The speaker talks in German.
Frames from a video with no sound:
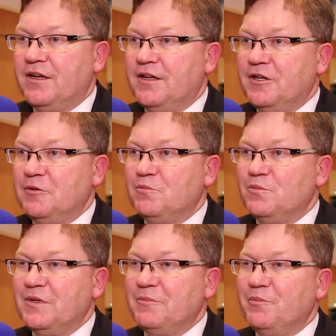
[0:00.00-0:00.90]

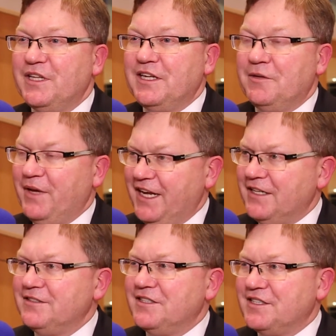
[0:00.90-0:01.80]
ähm, mit den
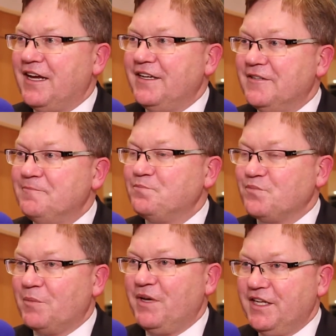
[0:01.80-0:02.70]
Mediendesignern,
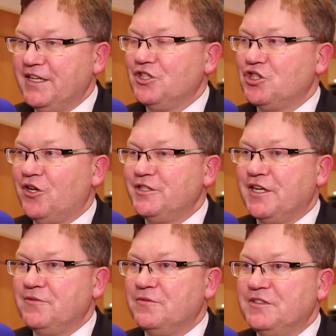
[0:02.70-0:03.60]

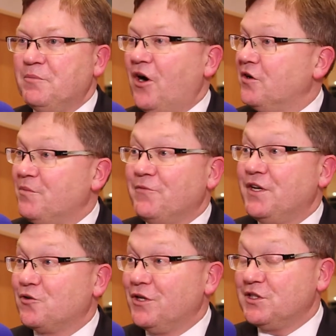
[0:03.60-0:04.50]
Mediengestaltern, die machen immer
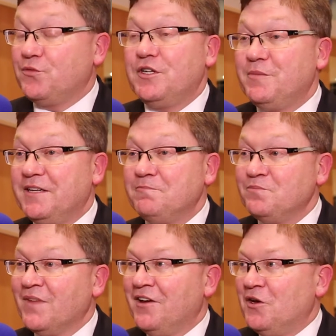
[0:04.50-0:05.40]
wieder Kurzfilme
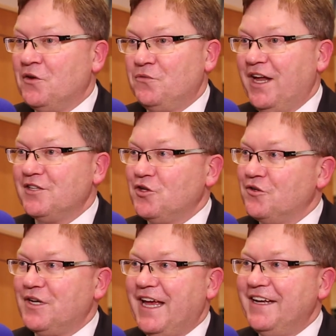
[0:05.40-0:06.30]
vielleicht so
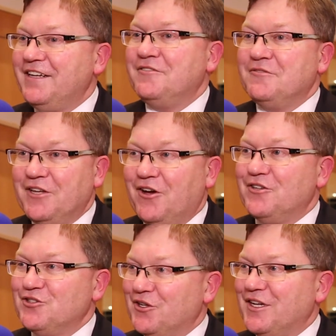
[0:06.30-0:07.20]
einen kleinen,
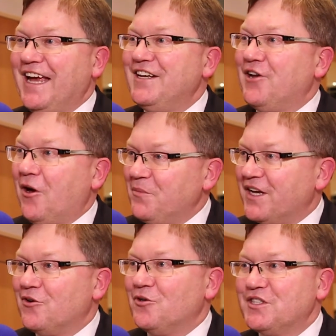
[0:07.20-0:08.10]
ja, so einen kleinen
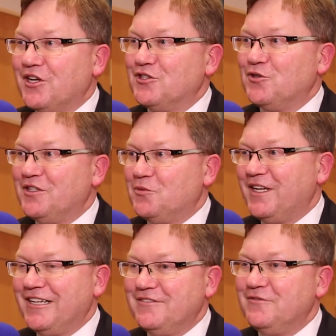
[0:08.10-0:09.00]
Amberger Oscar zu
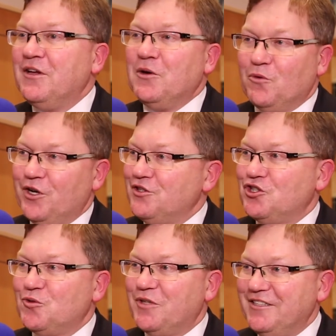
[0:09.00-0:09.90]
entwickeln, wo dann die
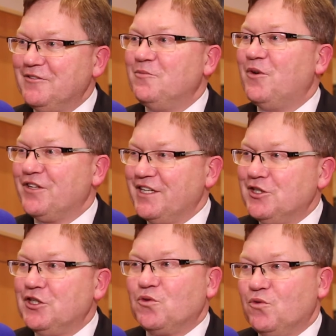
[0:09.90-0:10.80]
Studenten mal
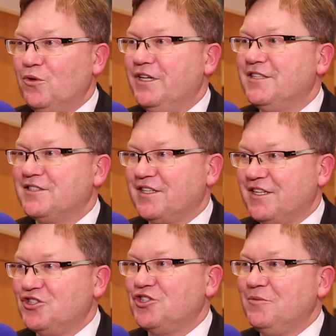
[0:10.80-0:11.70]
richtig cool in der
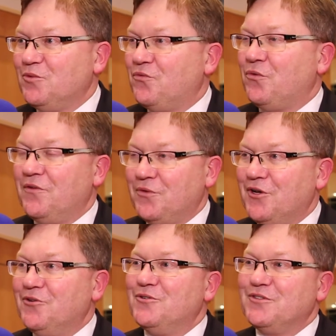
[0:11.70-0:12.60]
Stretch-Limo
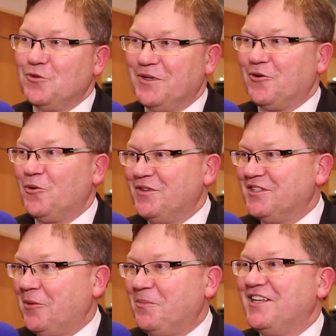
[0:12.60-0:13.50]
vorfahren und über den roten
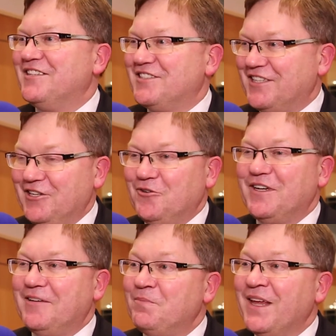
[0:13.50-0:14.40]
Teppich ins Kino
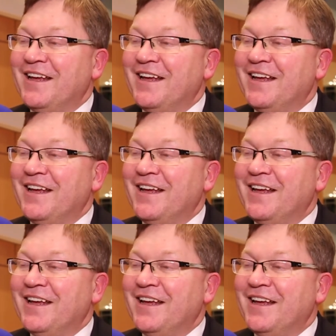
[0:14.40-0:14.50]
gehen.